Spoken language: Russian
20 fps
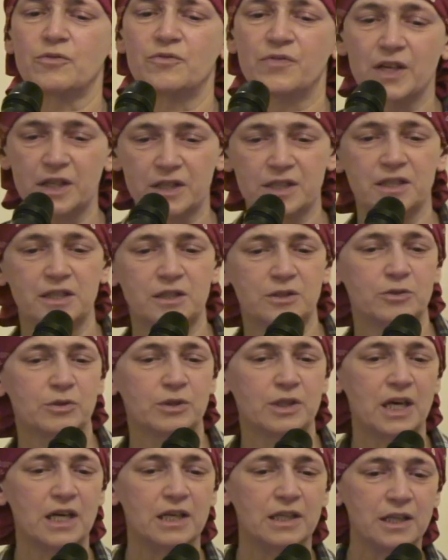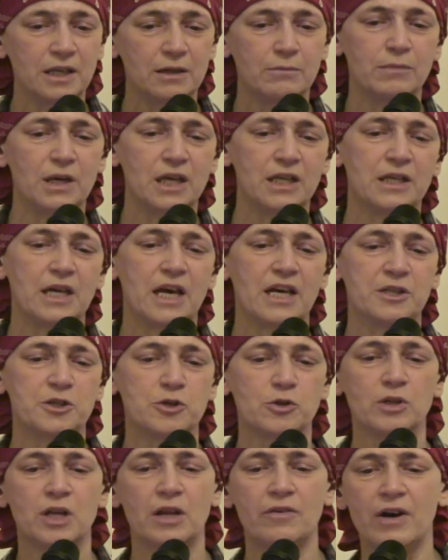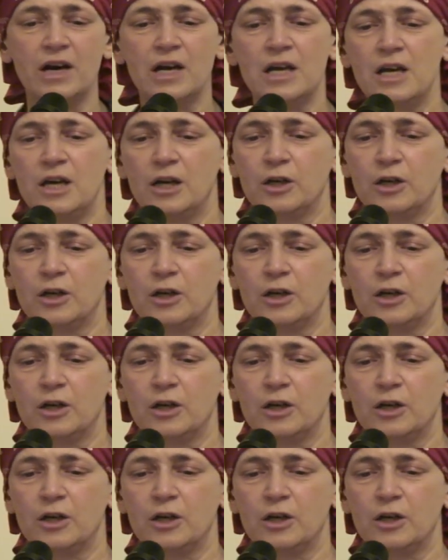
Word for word: верхней зоны и менее отчетливо